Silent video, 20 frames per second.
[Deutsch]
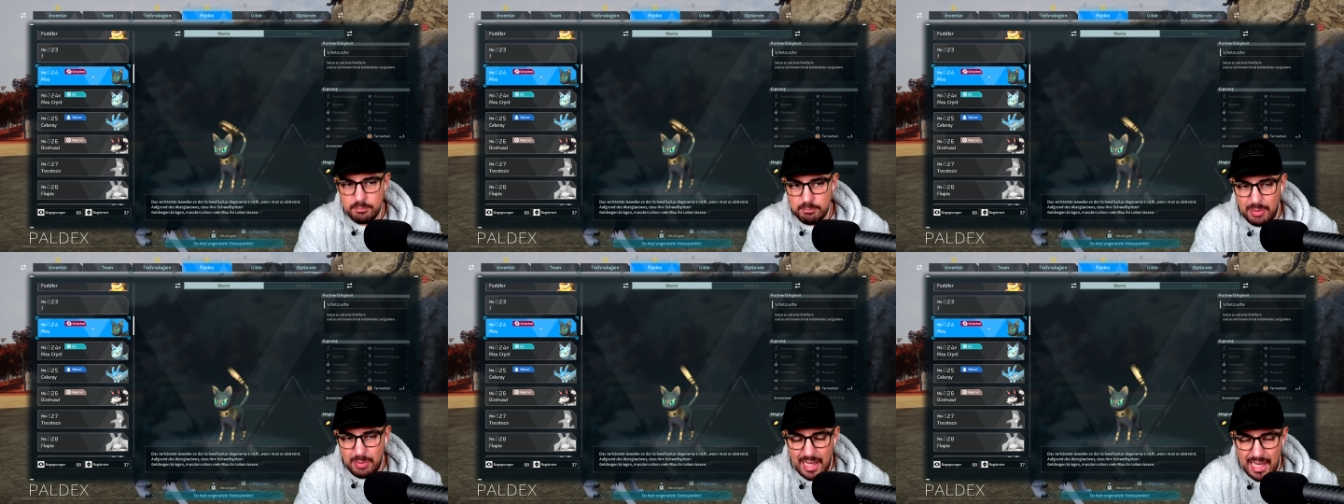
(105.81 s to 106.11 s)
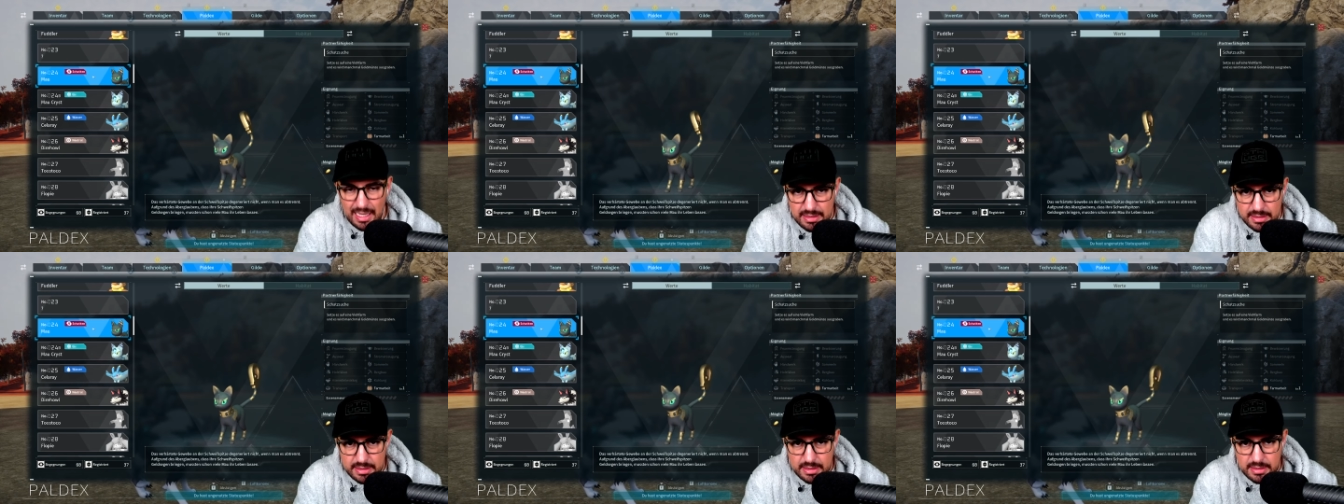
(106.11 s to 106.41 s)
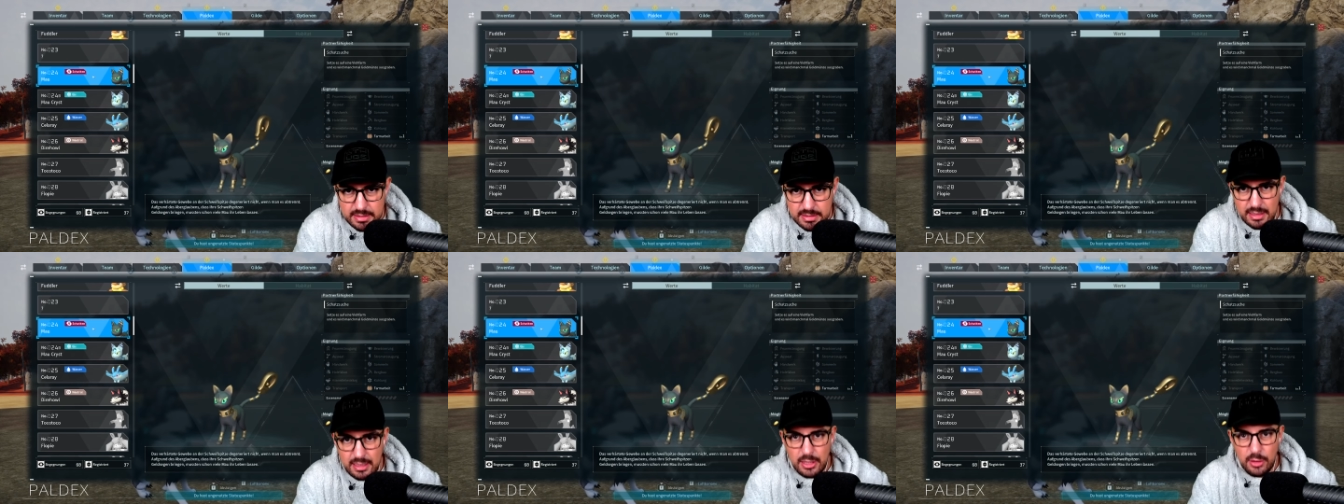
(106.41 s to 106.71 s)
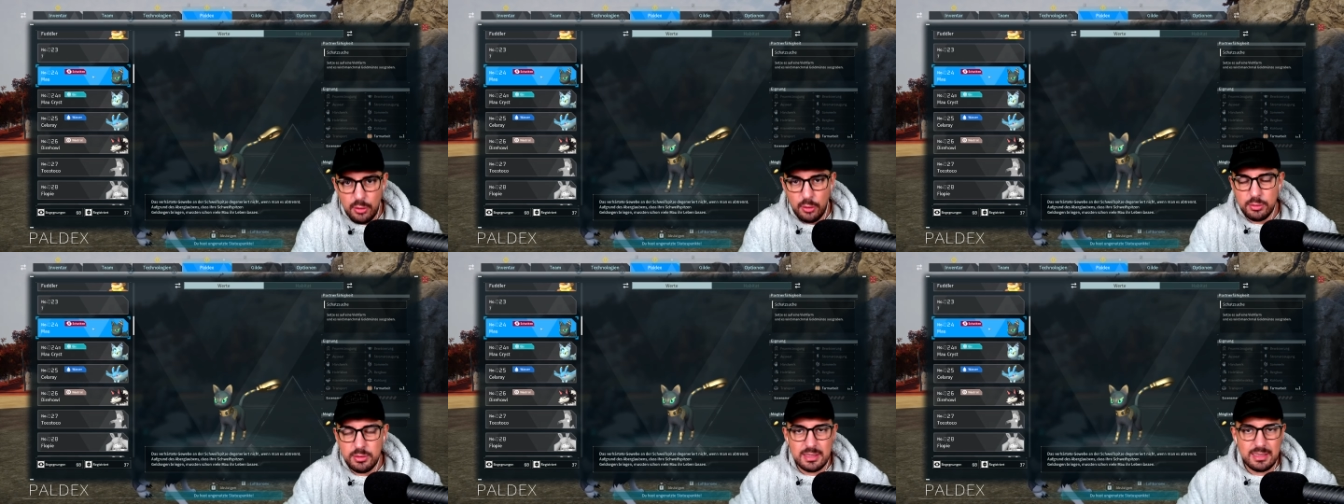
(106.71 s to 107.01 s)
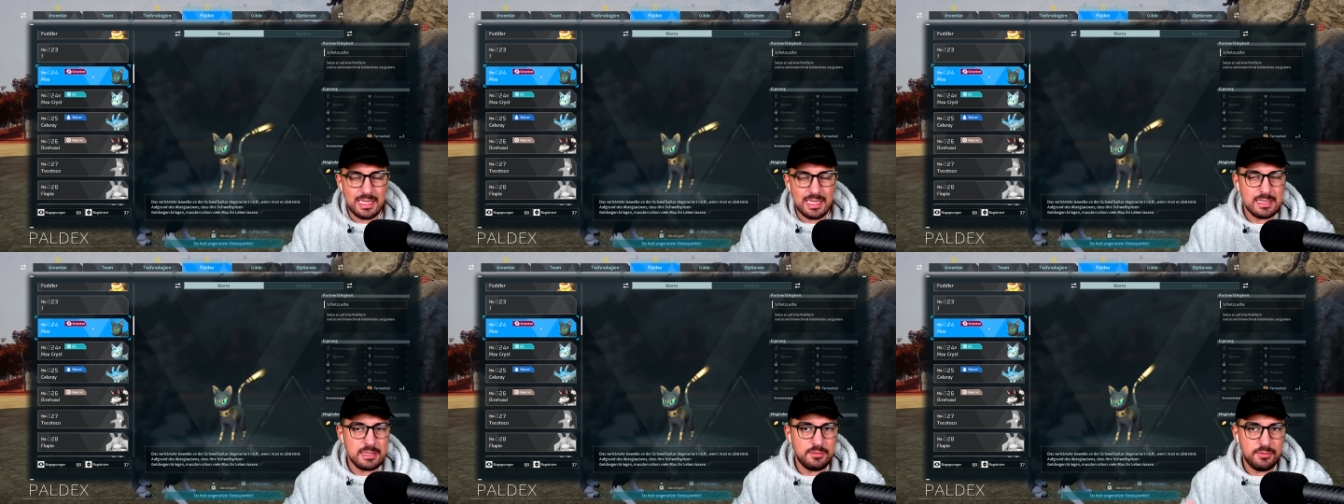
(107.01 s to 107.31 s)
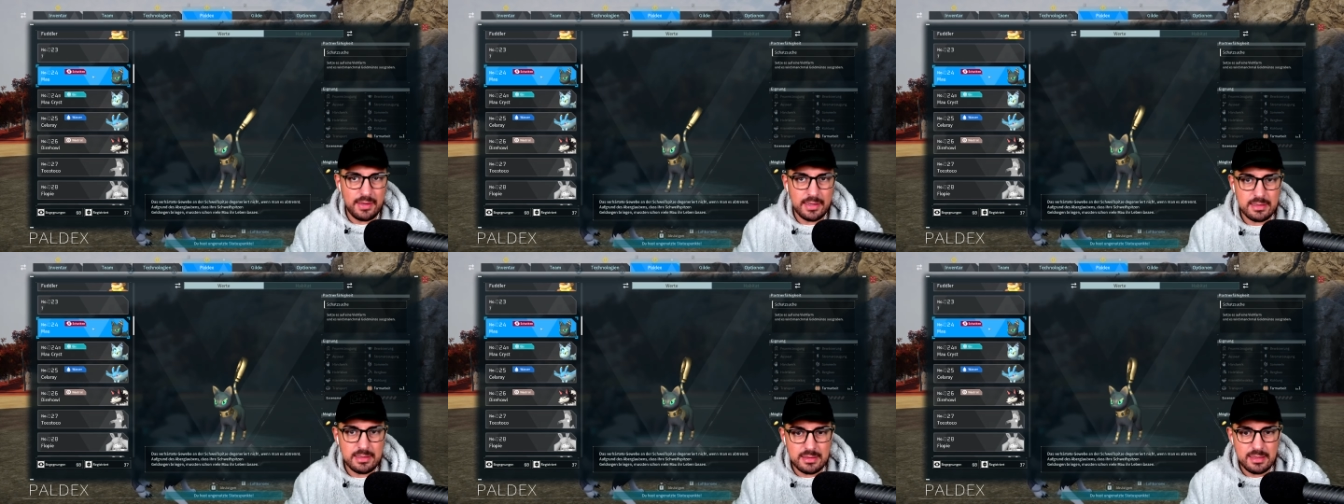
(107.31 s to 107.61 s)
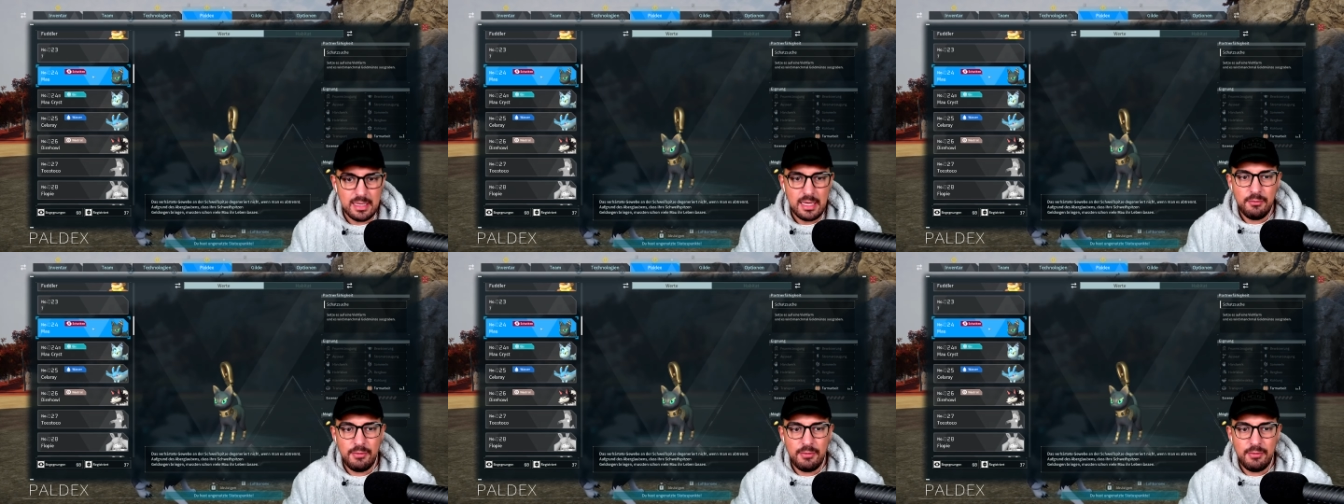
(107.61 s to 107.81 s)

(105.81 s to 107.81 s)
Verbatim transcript: Pal gehst und das fängst,